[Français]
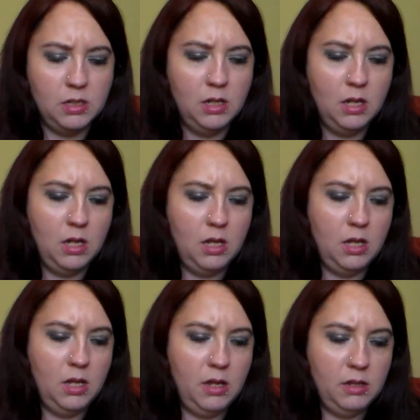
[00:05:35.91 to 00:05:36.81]

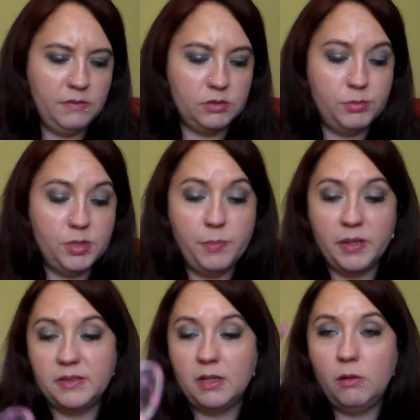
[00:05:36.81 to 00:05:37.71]
Enfin, ah, ce petit
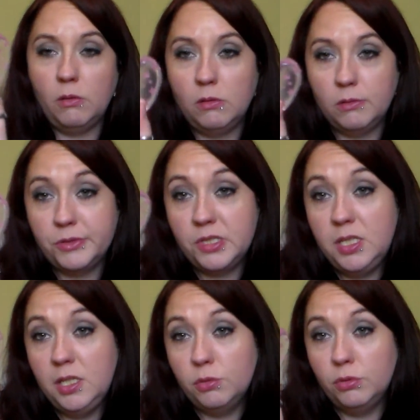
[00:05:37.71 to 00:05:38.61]
bazar en, en
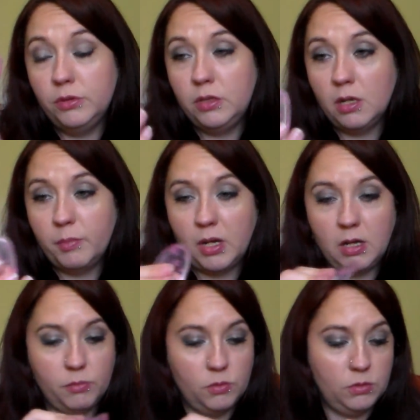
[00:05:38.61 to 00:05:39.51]
silicone qui
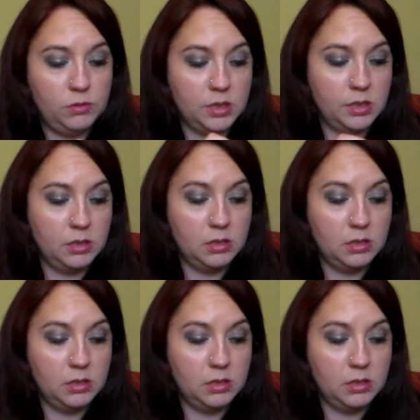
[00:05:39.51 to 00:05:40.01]
apparemment est